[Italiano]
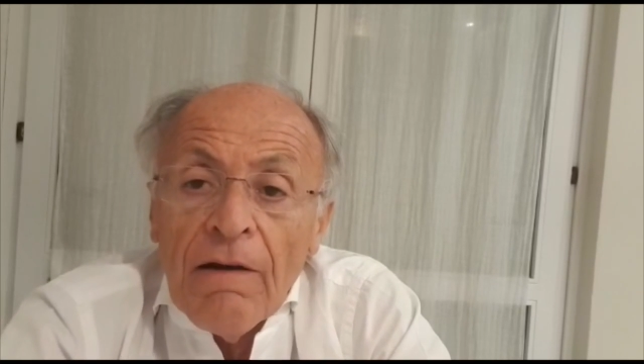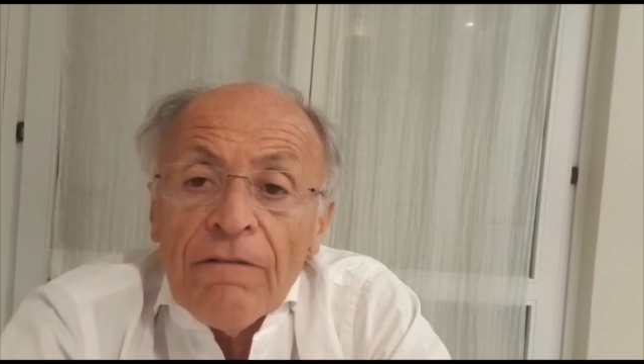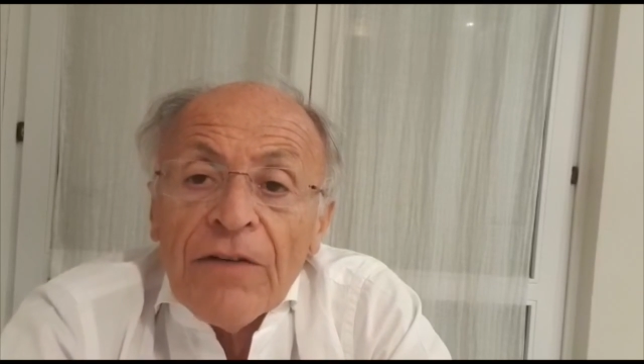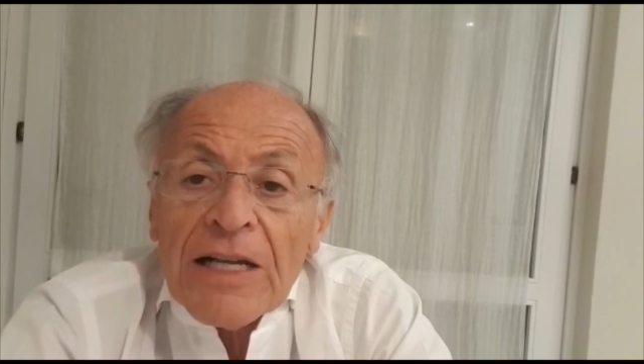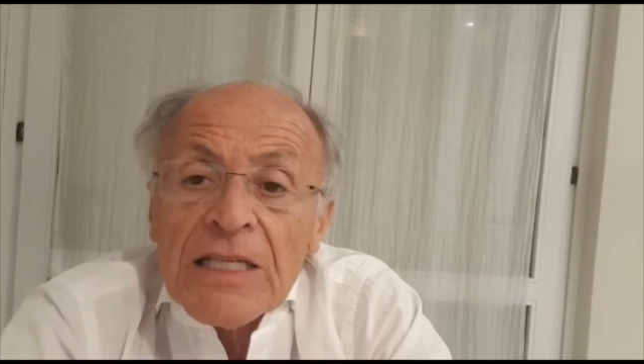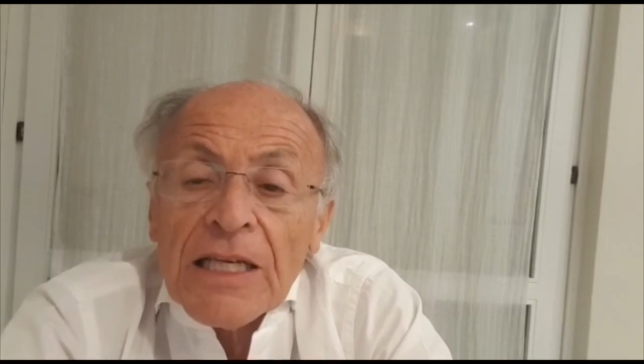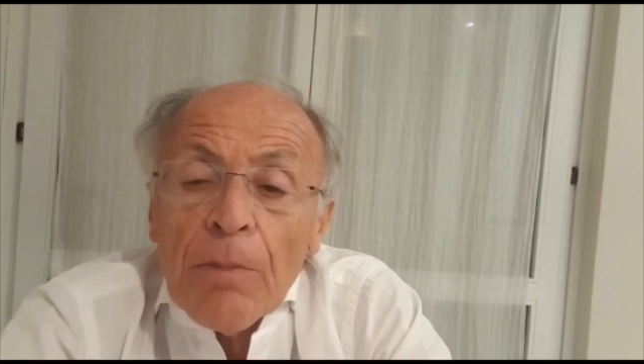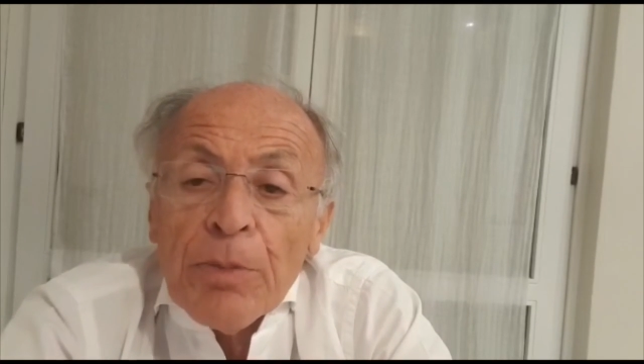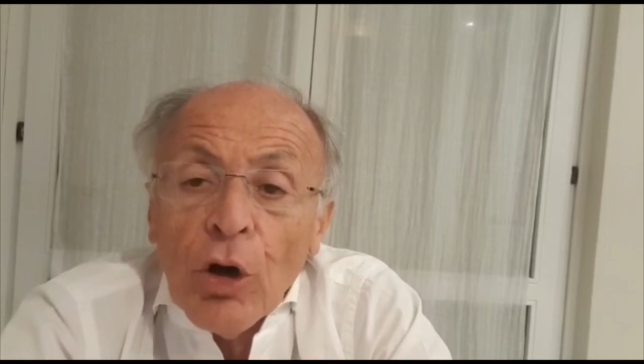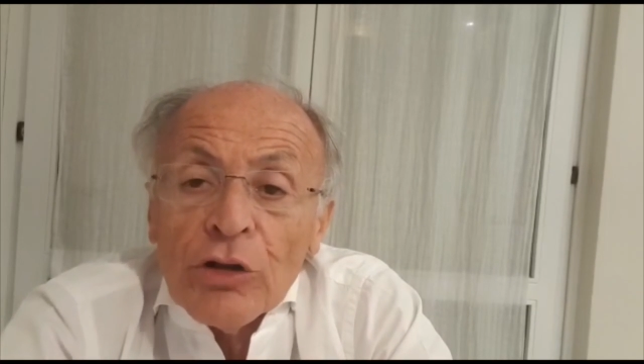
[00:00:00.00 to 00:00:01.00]
far sì
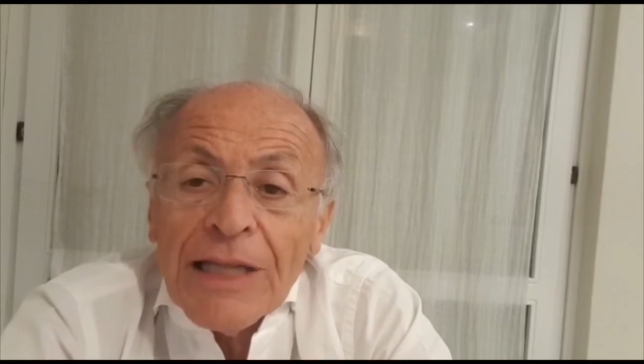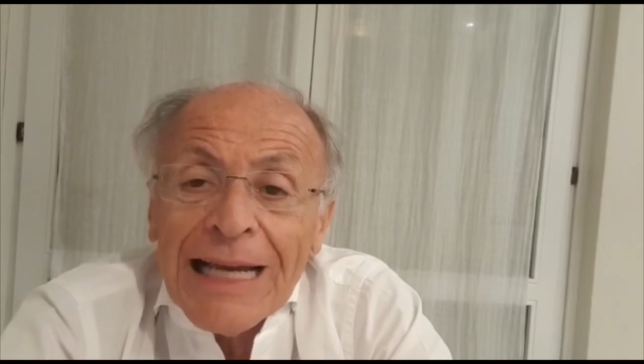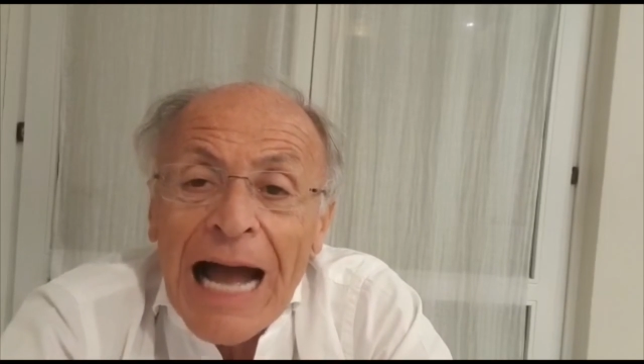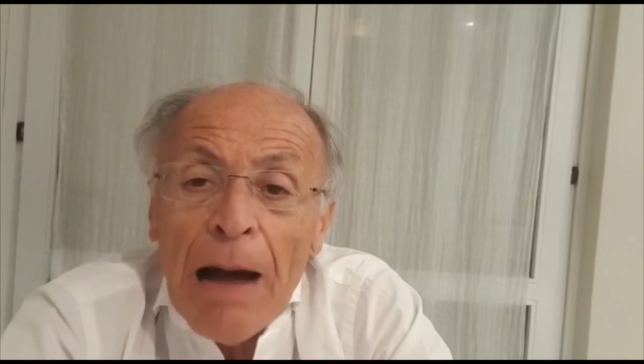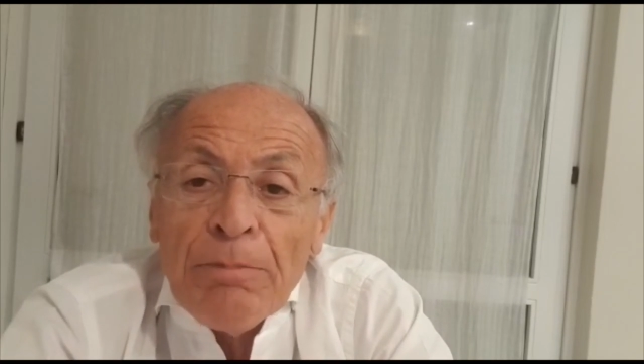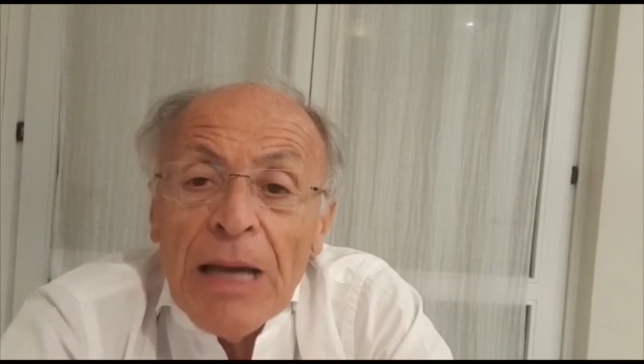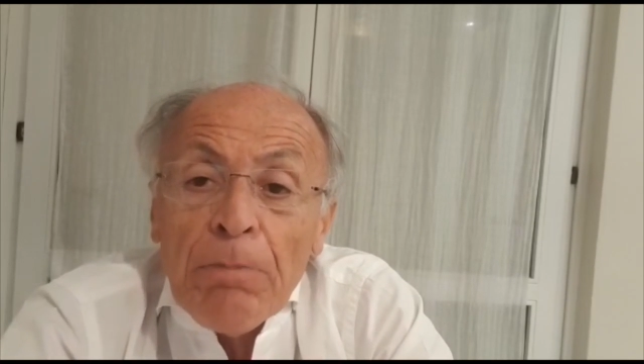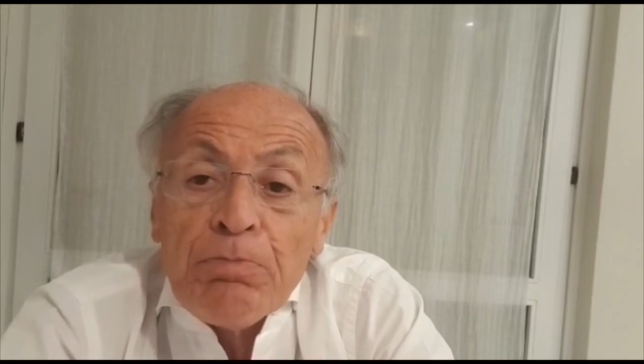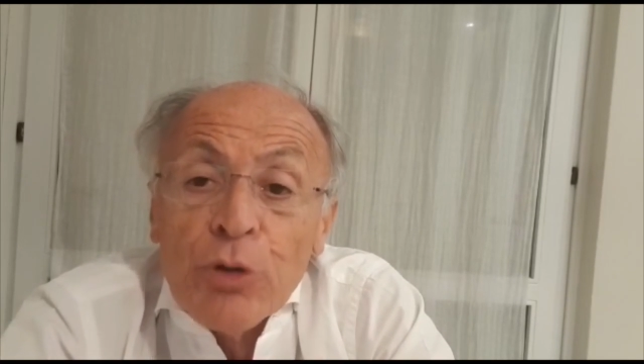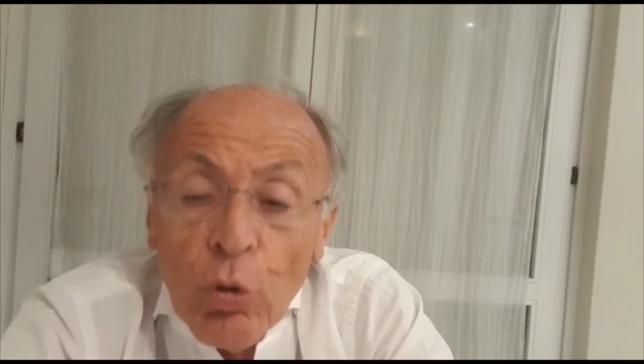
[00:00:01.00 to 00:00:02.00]
che Piontek abbia
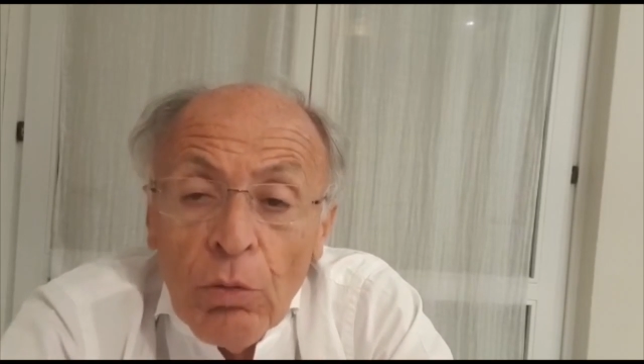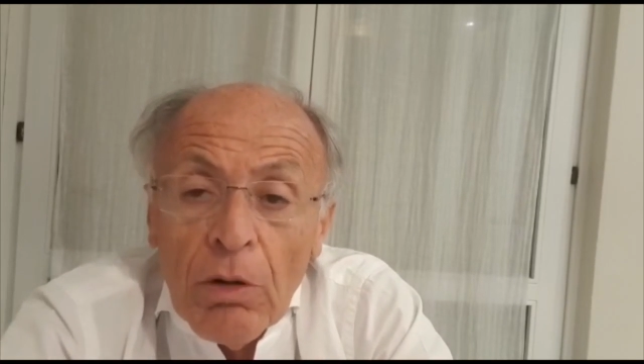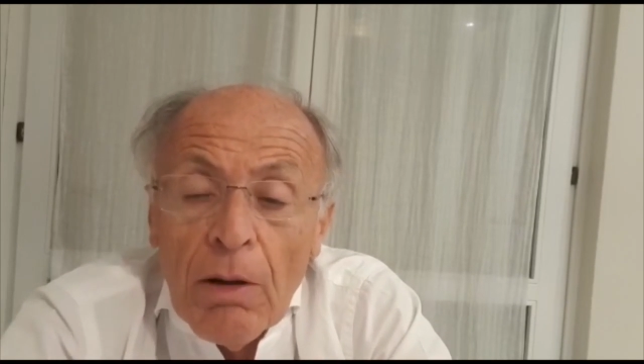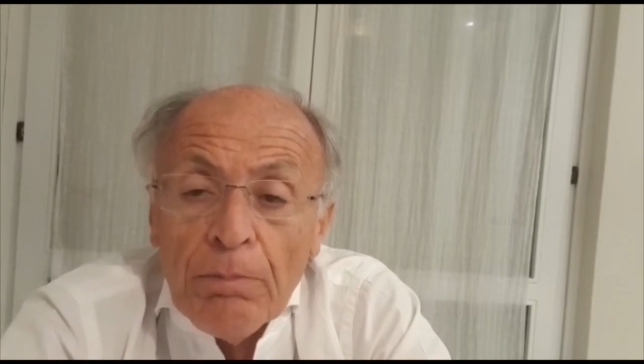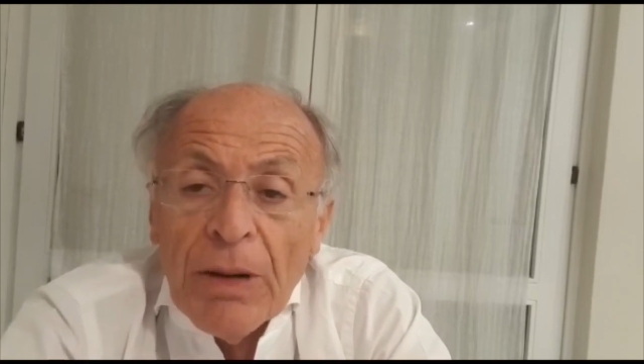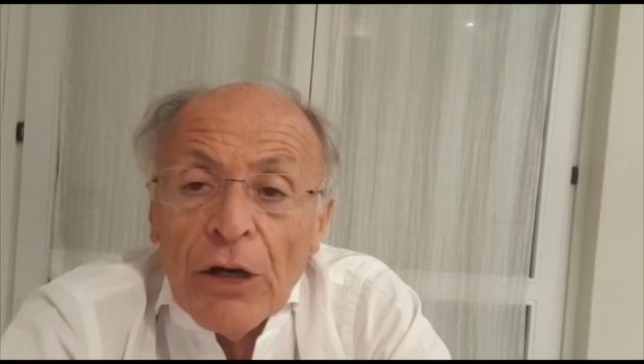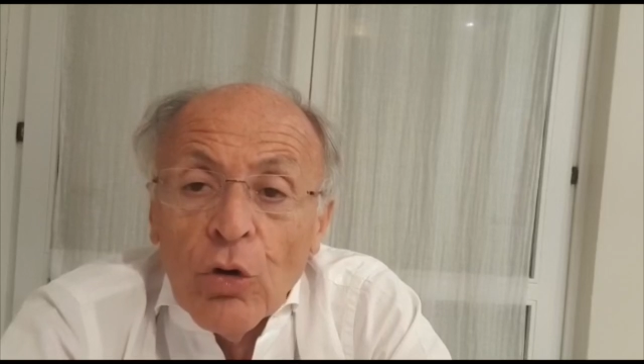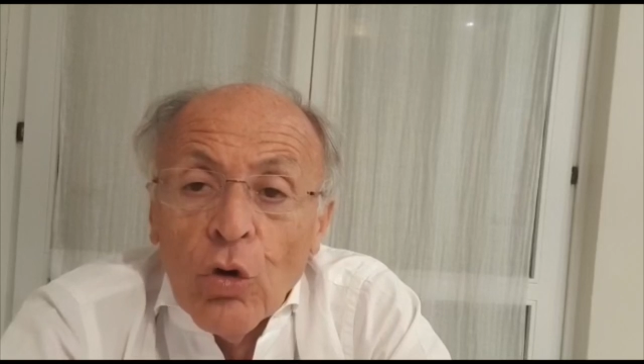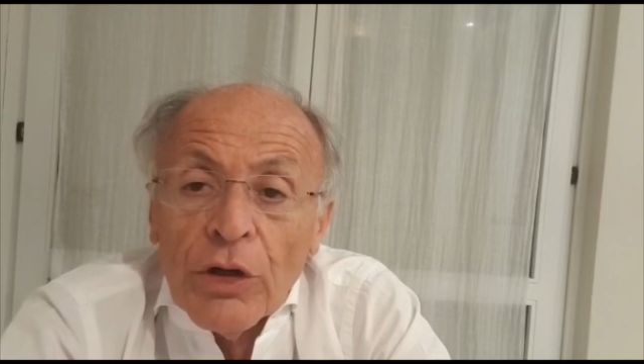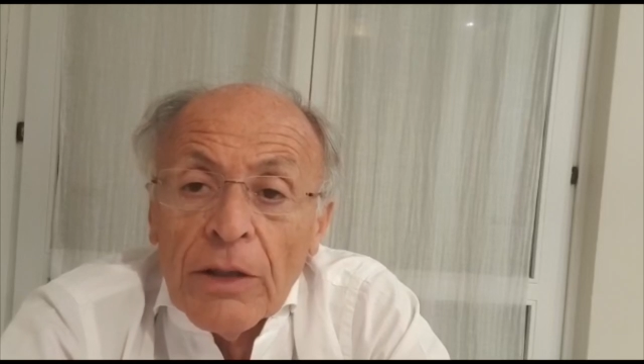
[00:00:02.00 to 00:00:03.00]
più
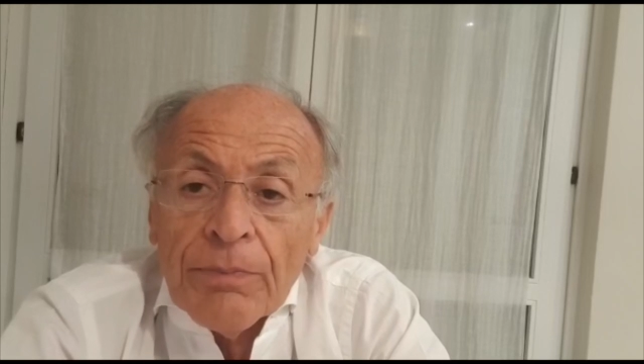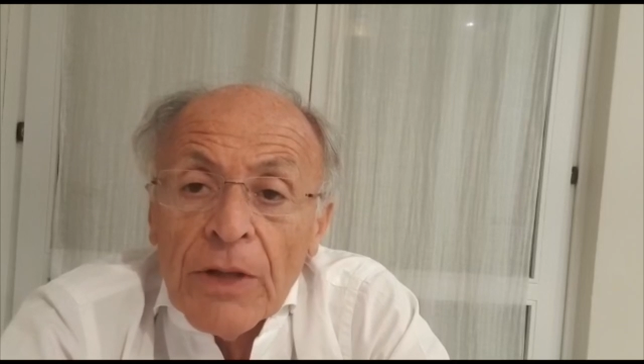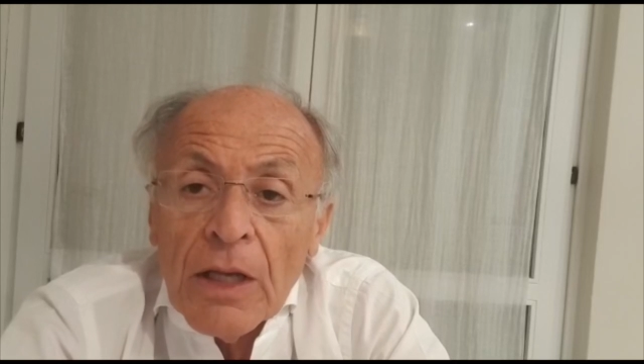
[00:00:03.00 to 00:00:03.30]
palloni